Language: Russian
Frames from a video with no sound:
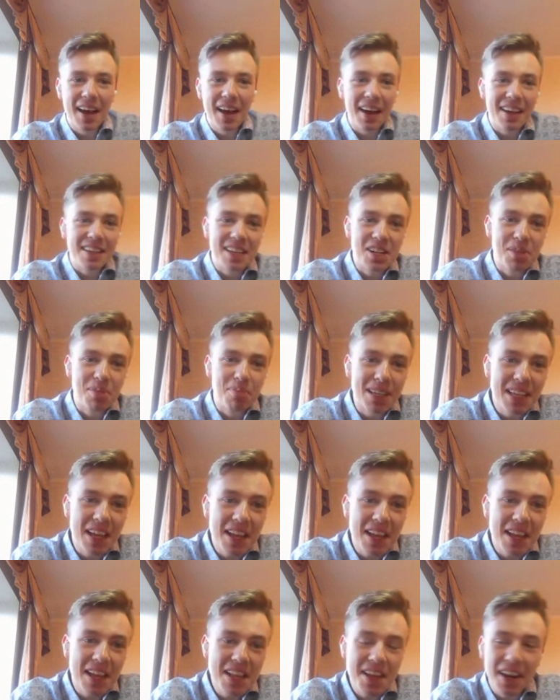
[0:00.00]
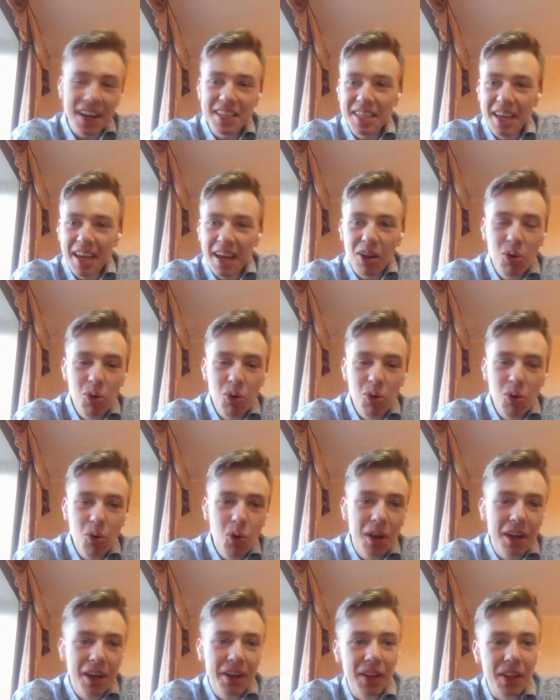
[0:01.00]
да, значит, последний раз я
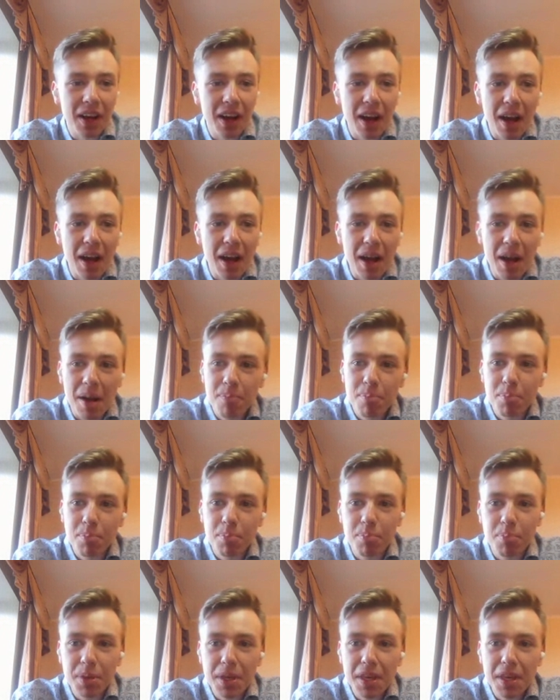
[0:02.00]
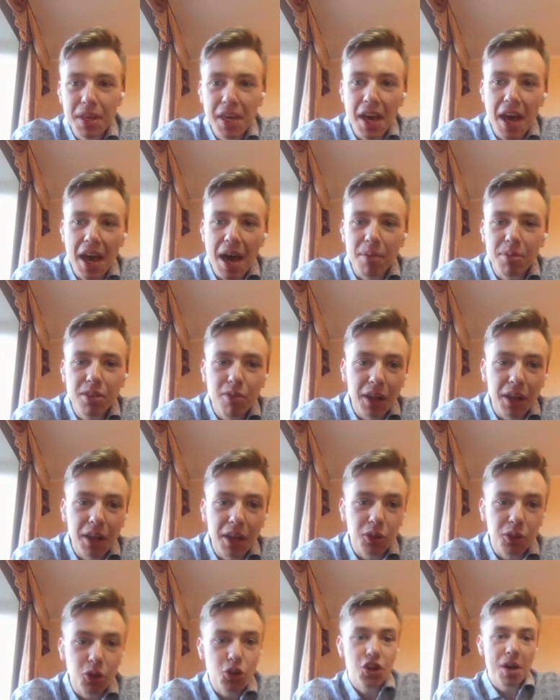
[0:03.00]
гуглил а,
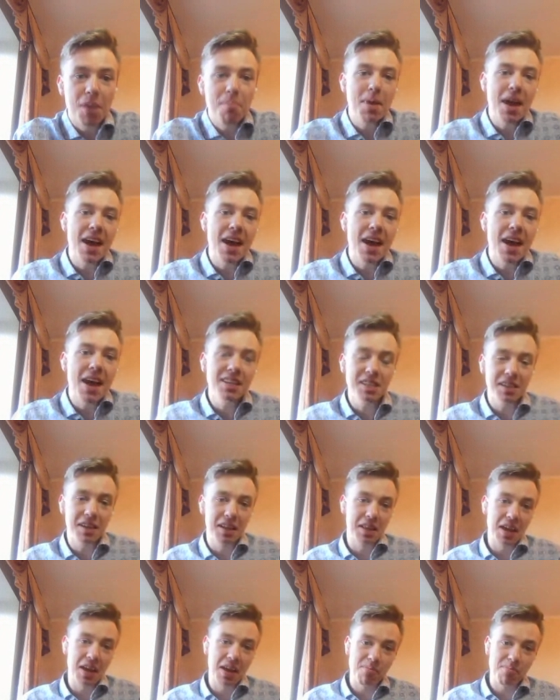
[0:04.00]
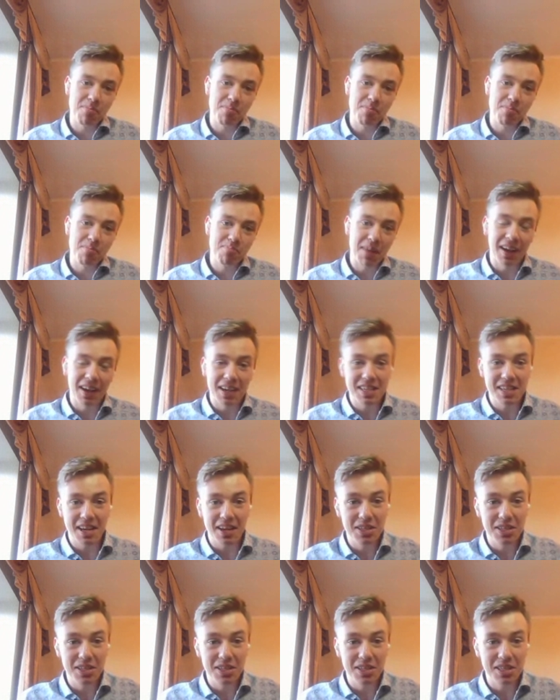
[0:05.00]
PM2.5 — это
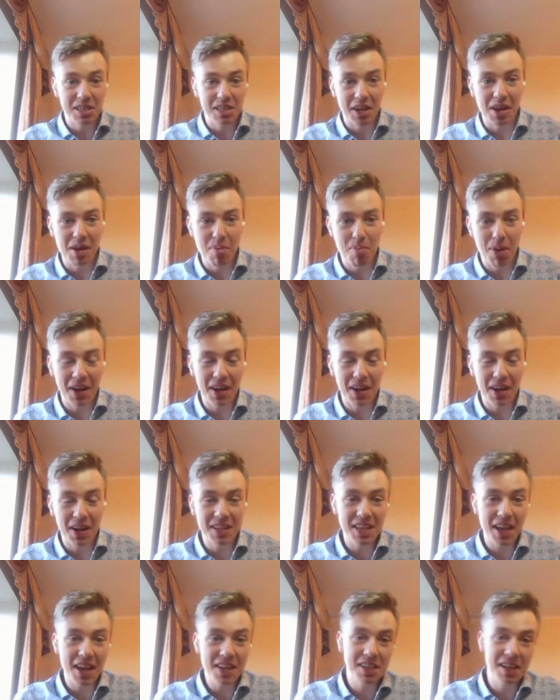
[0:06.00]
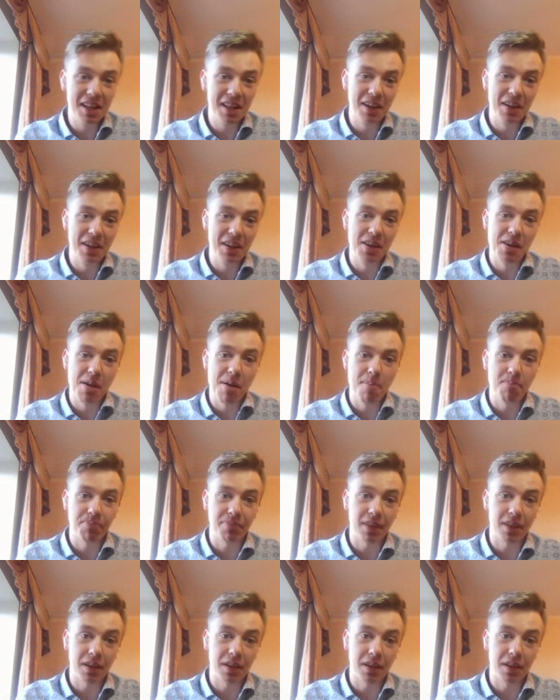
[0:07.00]
оказался показатель,
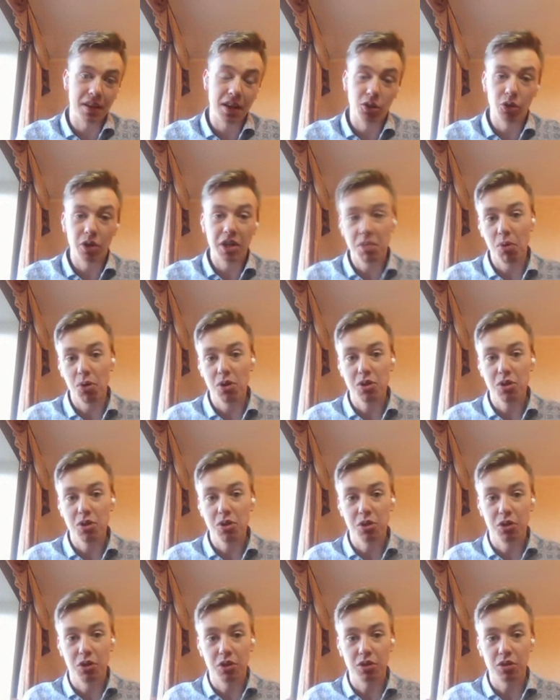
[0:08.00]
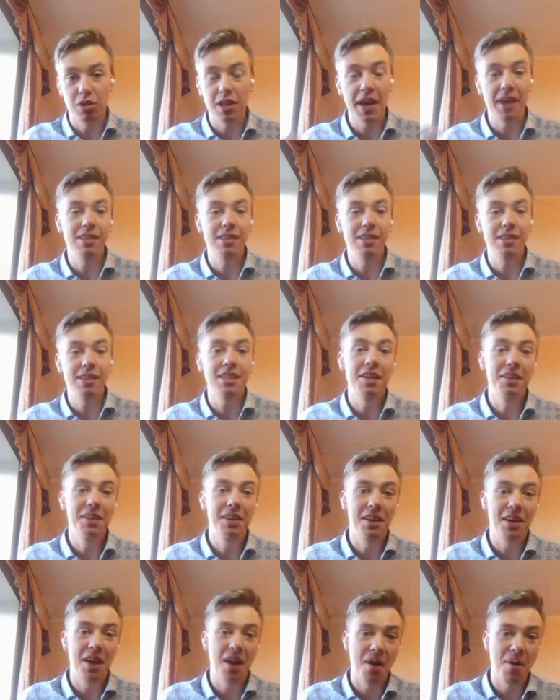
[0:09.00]
эм, который используют для
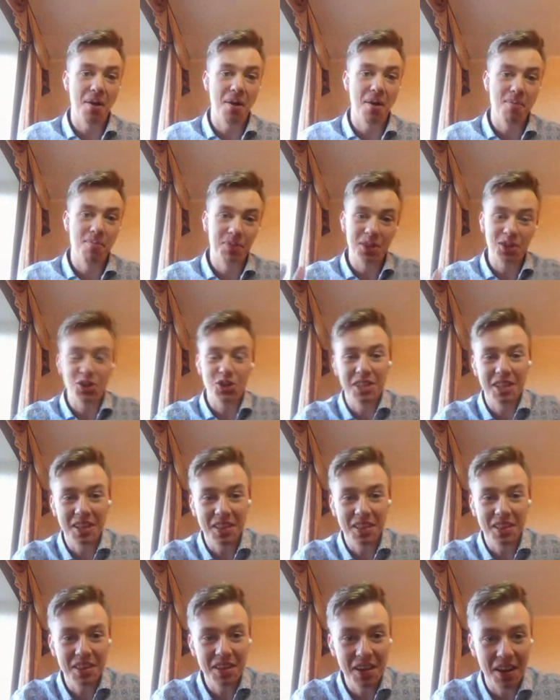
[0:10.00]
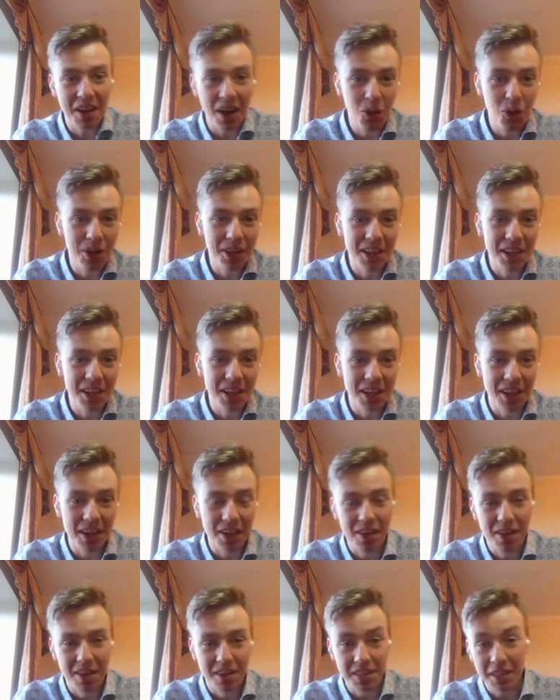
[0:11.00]
оценки чистоты
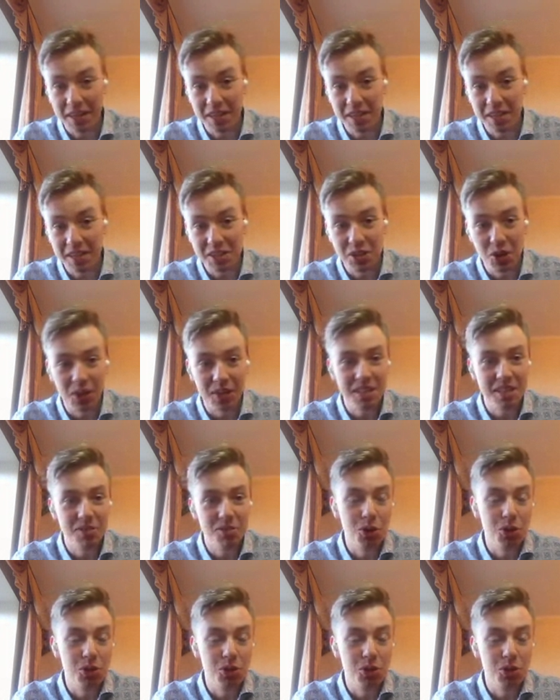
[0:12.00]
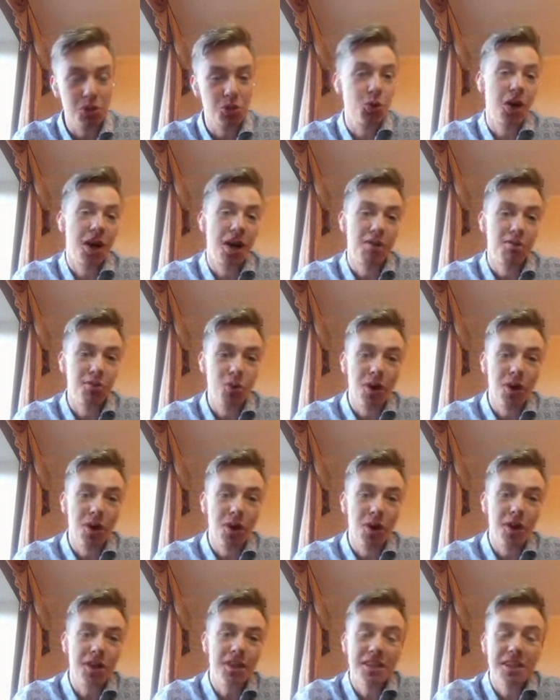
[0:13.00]
экологии, загрязненности воздуха в
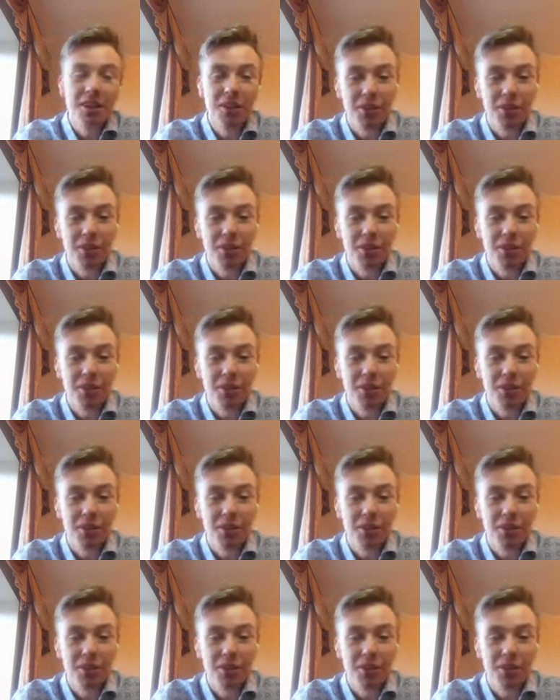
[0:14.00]
городе.